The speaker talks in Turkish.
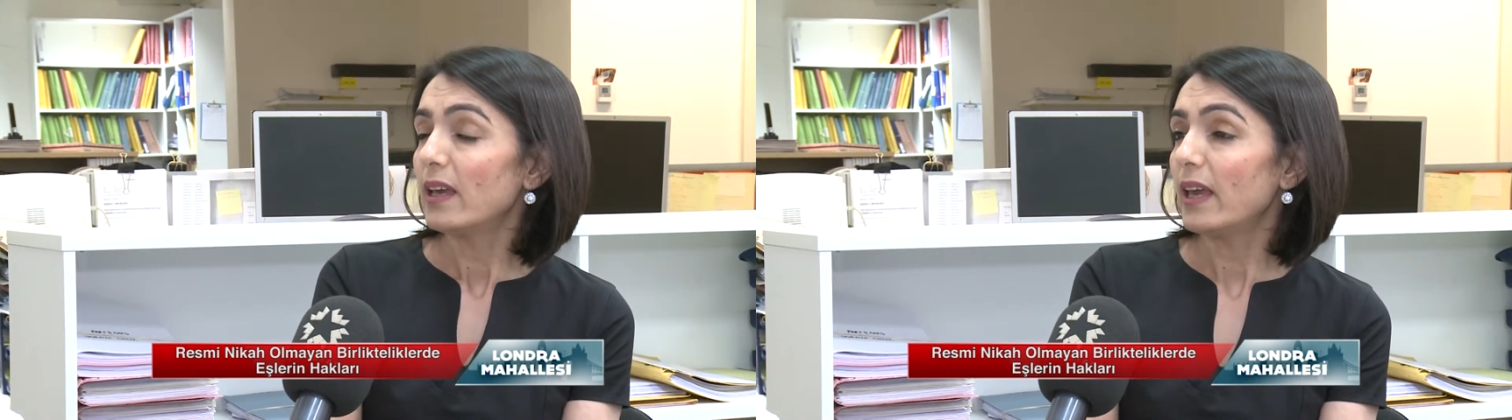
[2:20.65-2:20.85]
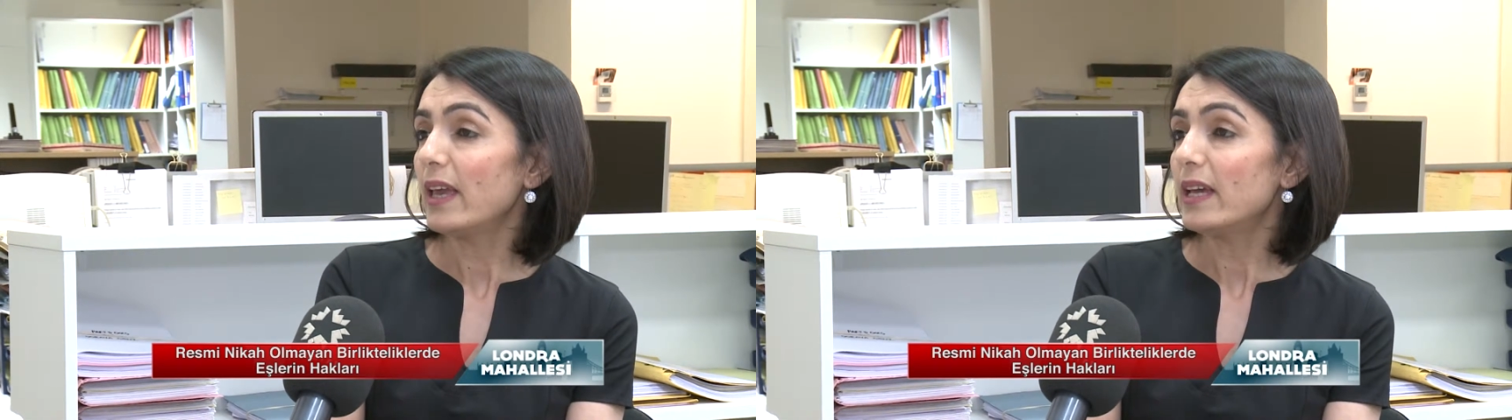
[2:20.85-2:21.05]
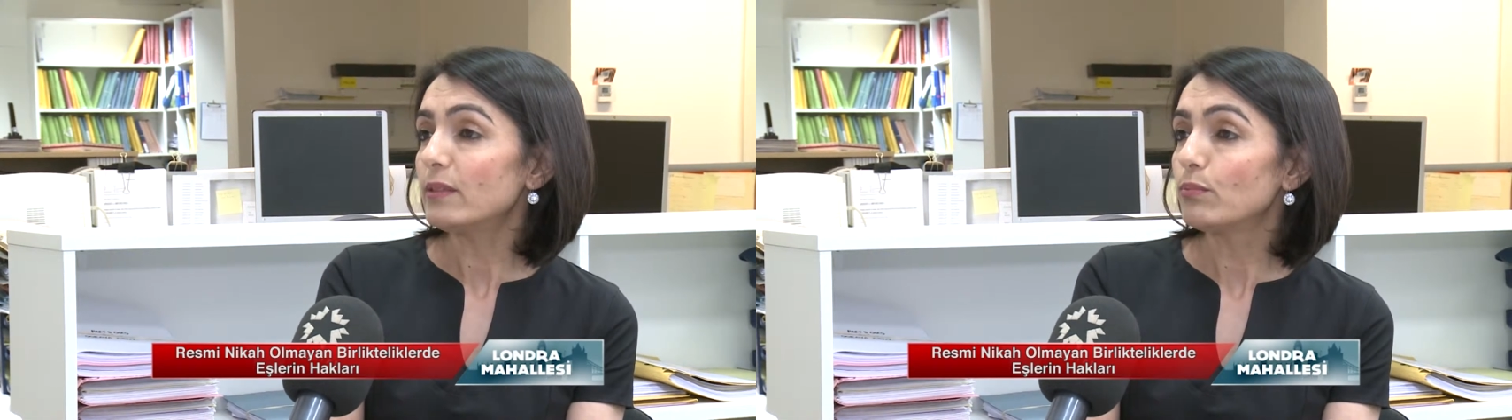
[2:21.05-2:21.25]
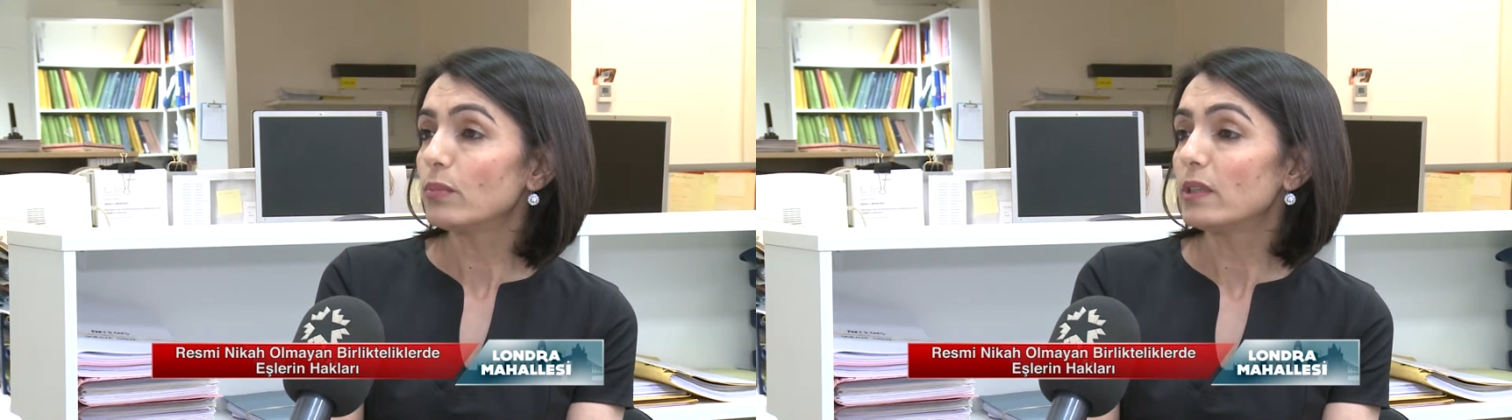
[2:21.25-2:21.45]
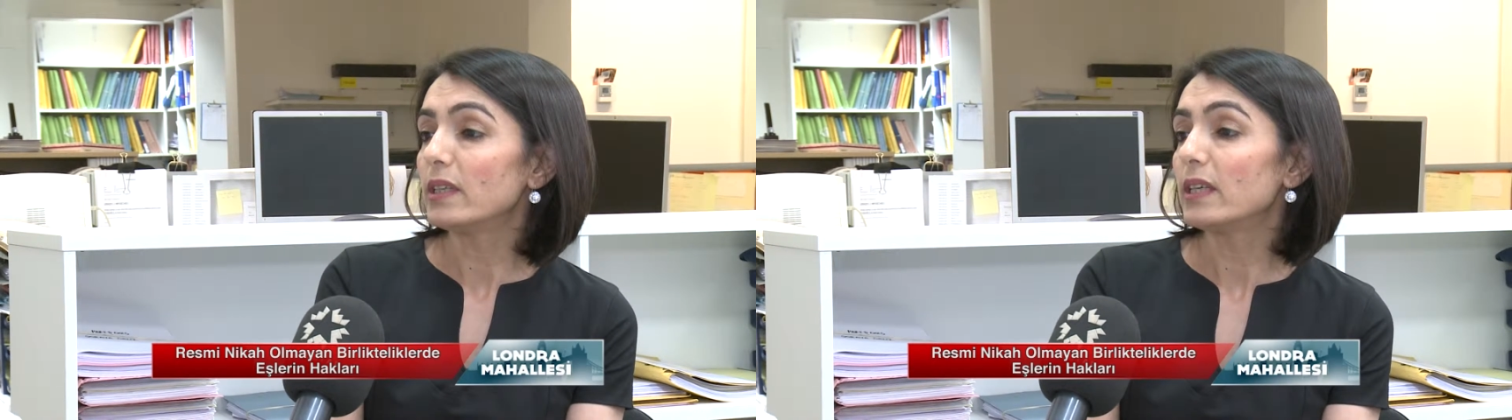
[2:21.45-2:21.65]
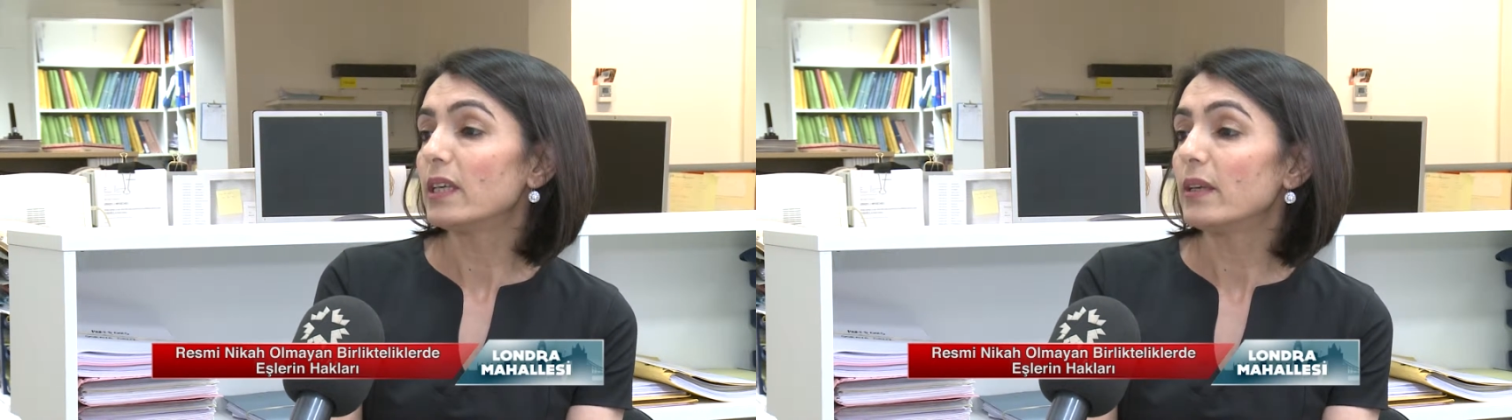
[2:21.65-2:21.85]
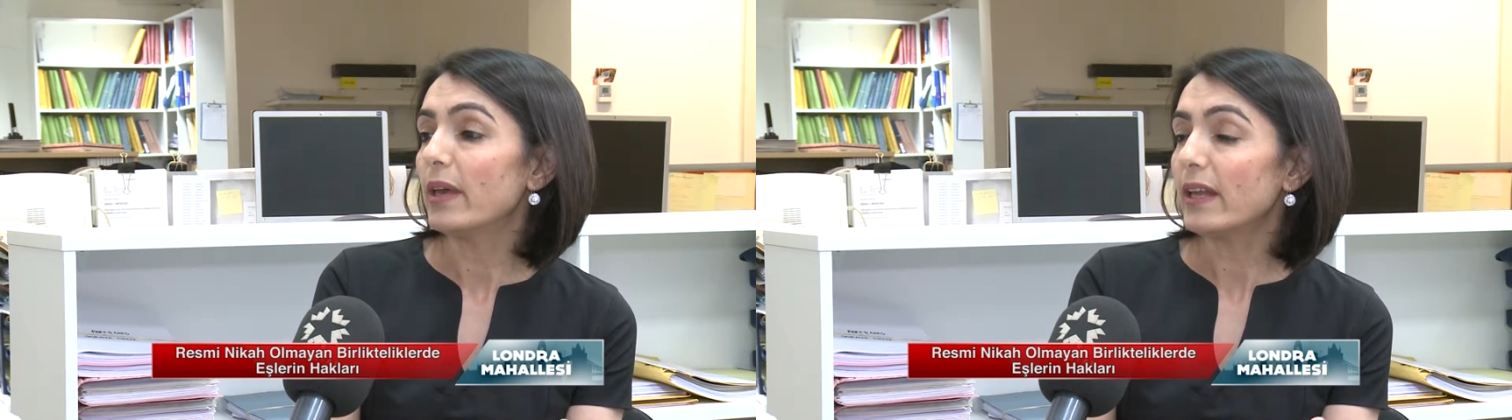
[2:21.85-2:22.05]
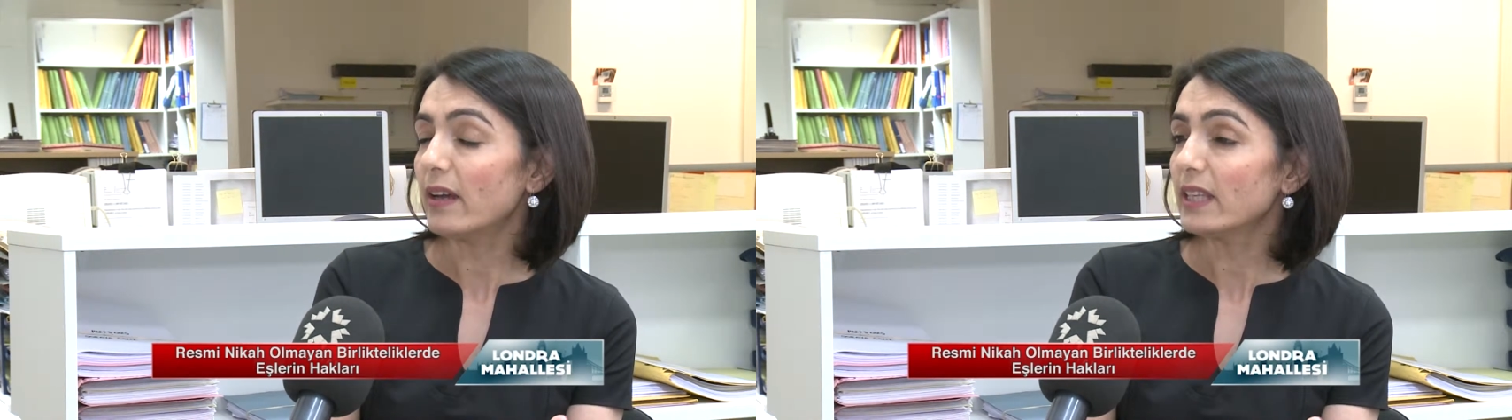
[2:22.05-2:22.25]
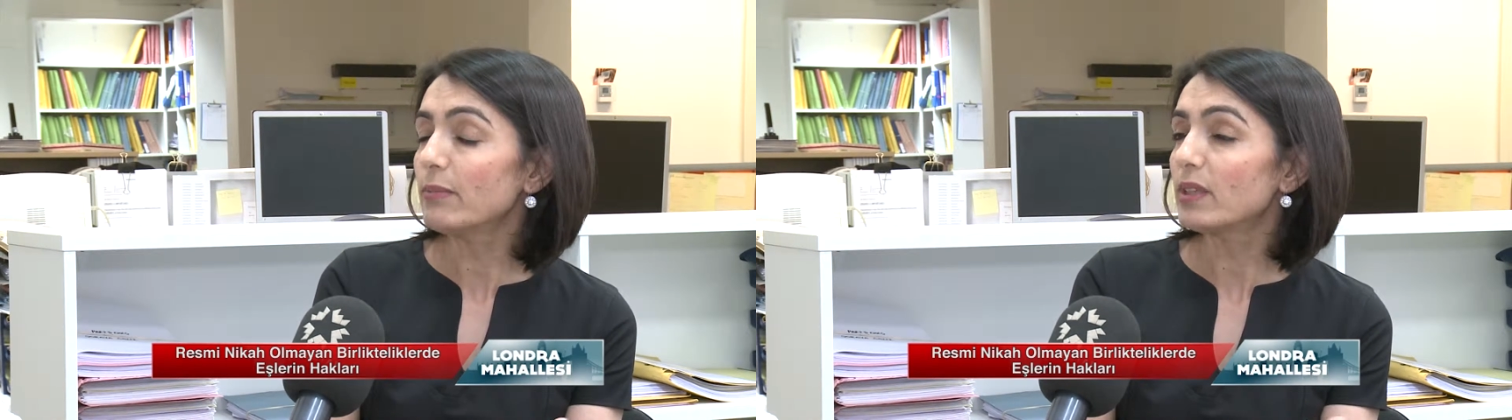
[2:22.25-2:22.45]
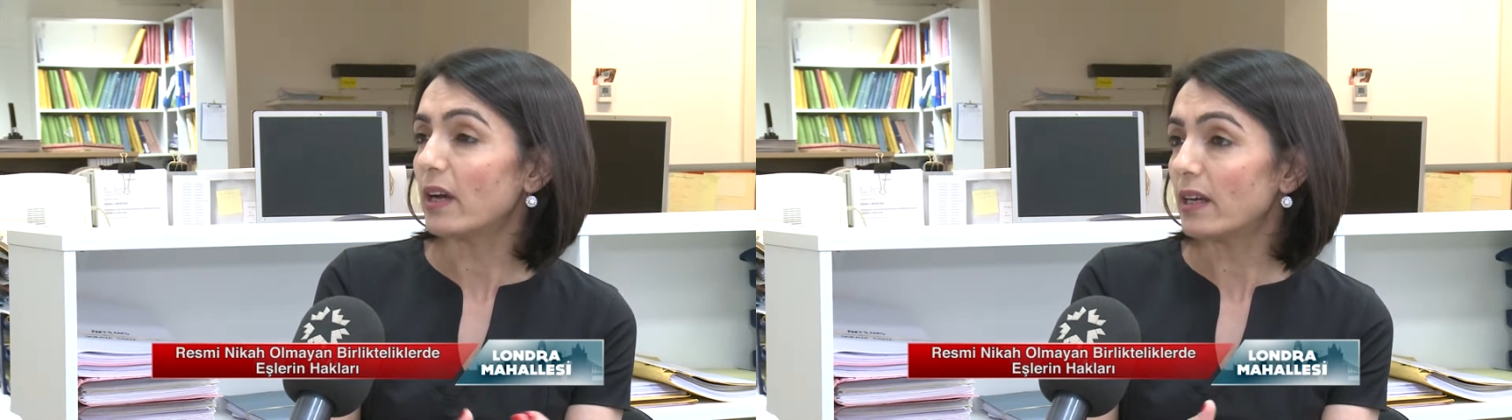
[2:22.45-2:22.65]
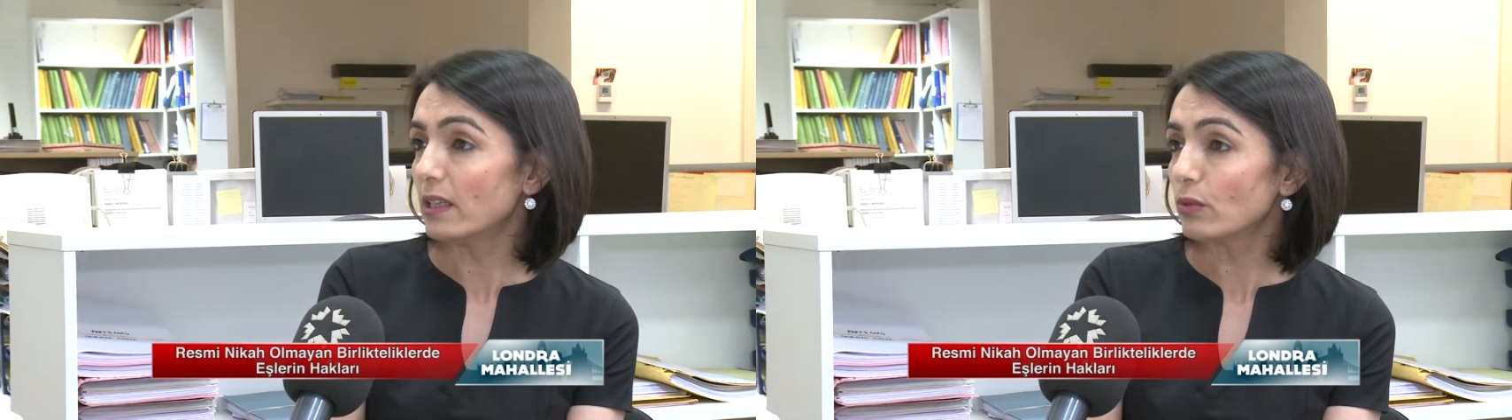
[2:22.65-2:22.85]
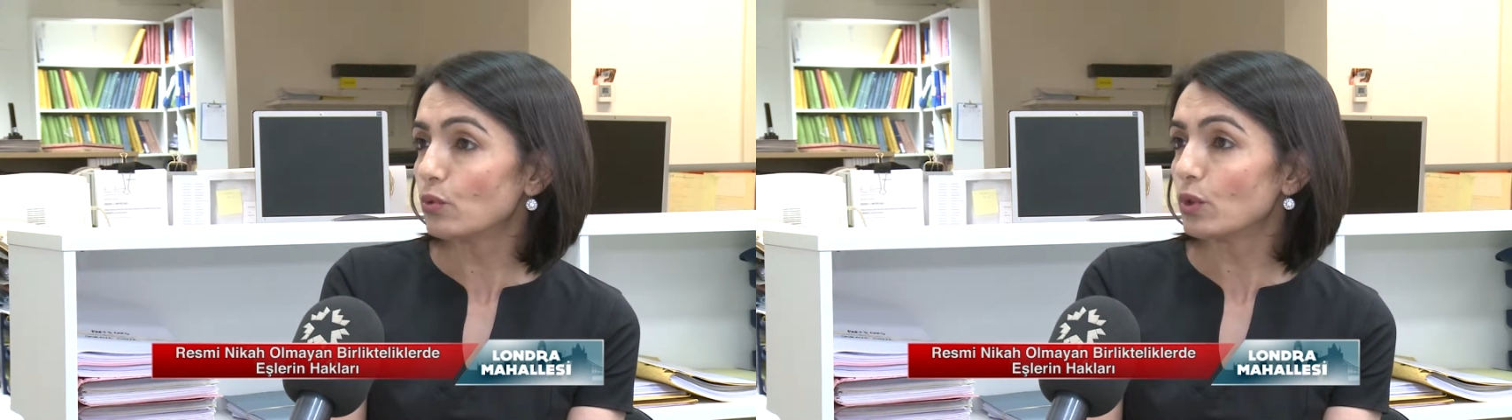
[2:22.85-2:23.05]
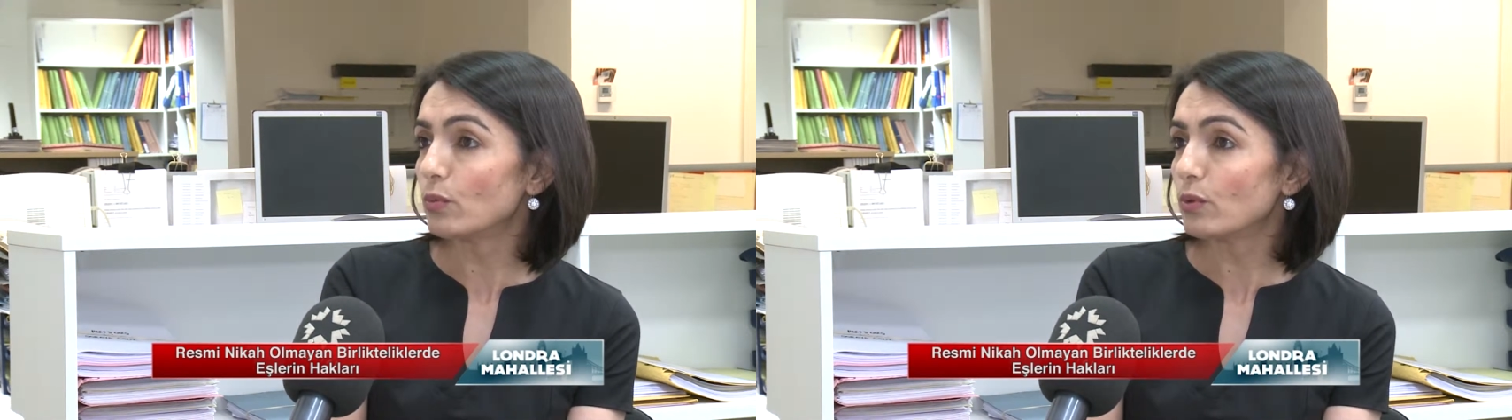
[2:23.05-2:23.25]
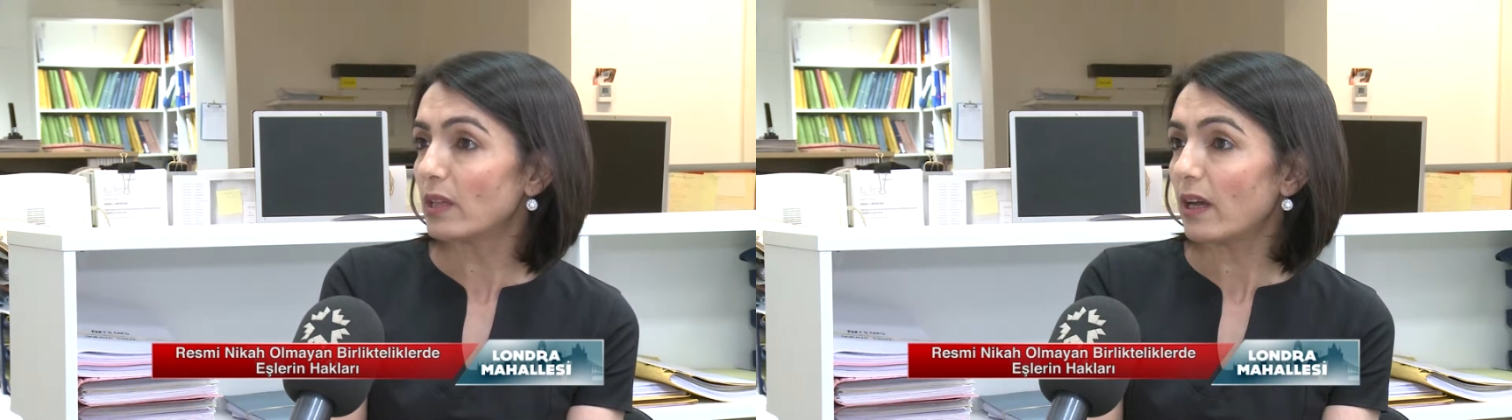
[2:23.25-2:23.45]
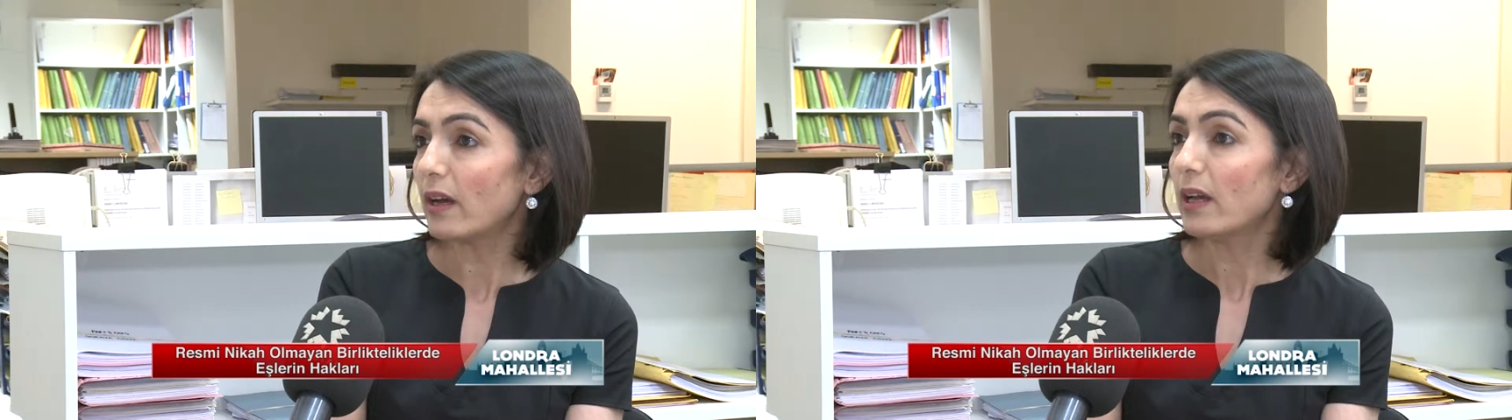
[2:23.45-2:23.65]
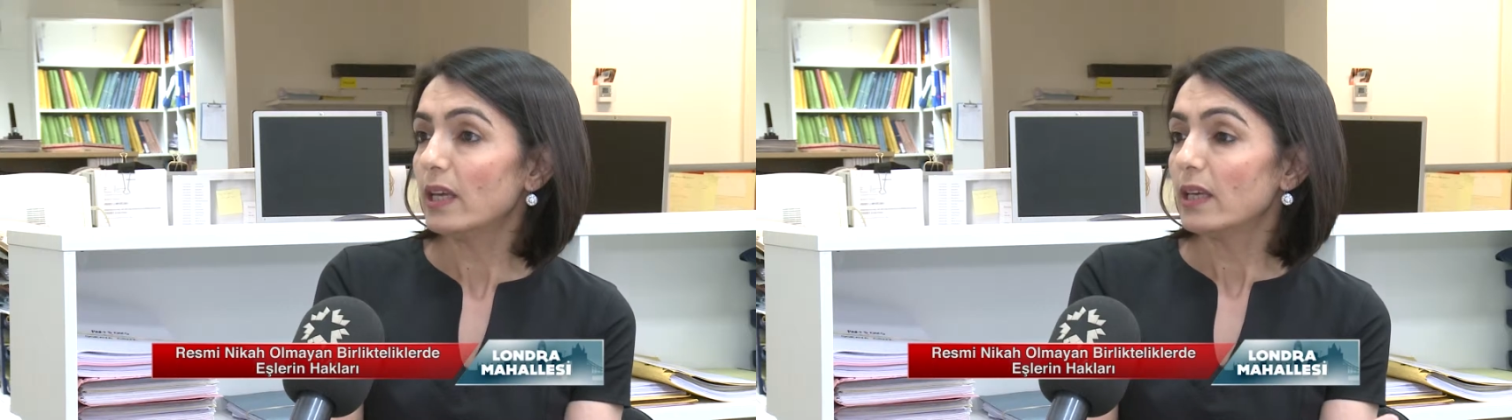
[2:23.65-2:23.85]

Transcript: Eğer e, herhangi bir ayrılık durumunda